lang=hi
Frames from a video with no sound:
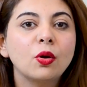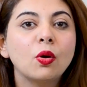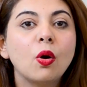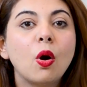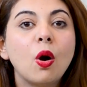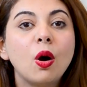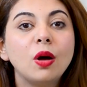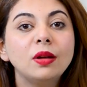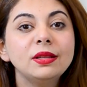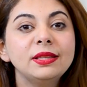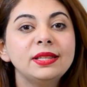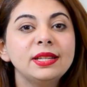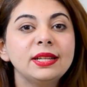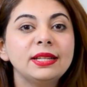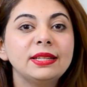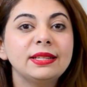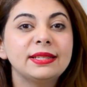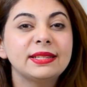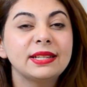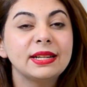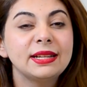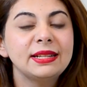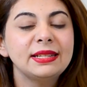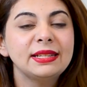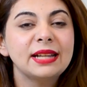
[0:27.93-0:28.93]
कौन सी
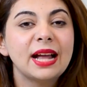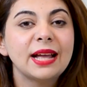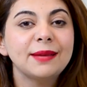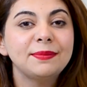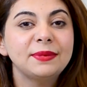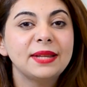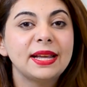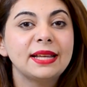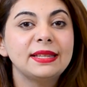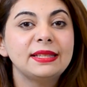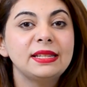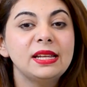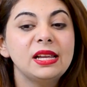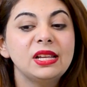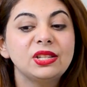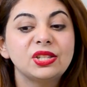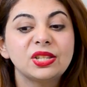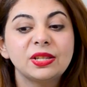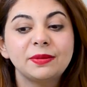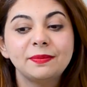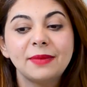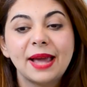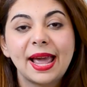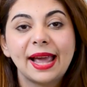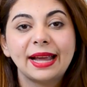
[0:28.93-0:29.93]
स्किन टाइप्स ऐसी हैं
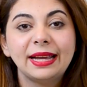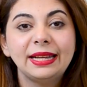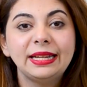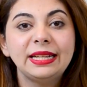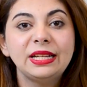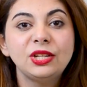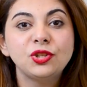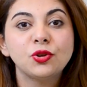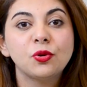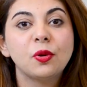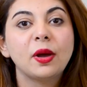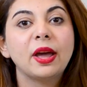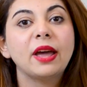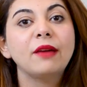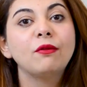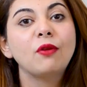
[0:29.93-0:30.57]
जिसमें एक्नी जो है